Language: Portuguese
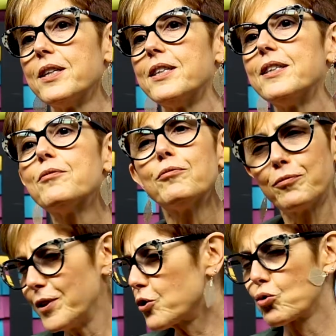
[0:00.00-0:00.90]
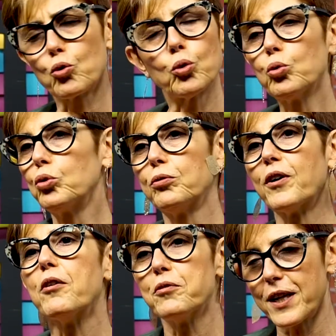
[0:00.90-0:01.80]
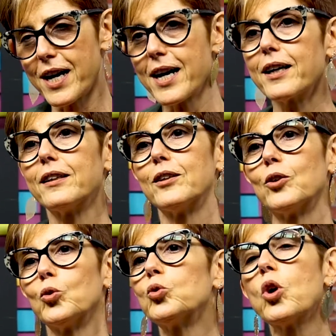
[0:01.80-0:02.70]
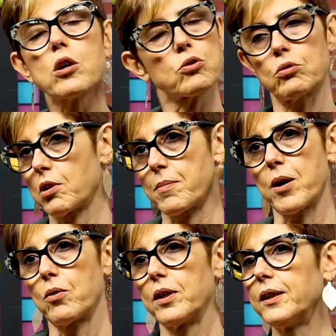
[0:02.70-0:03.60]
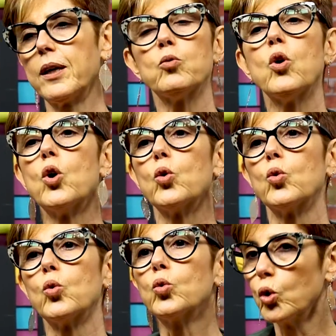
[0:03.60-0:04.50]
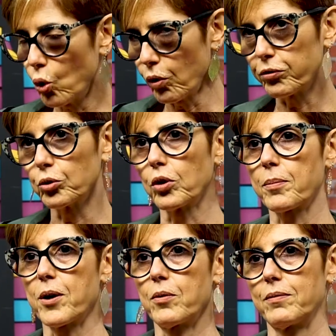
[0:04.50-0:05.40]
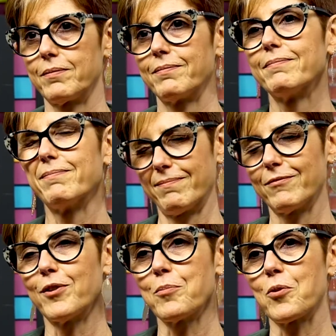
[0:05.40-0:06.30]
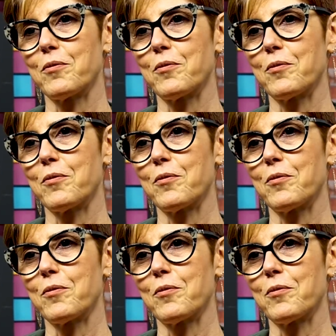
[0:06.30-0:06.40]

e isso tudo vai virar o nosso normal e não o novo normal. Vamos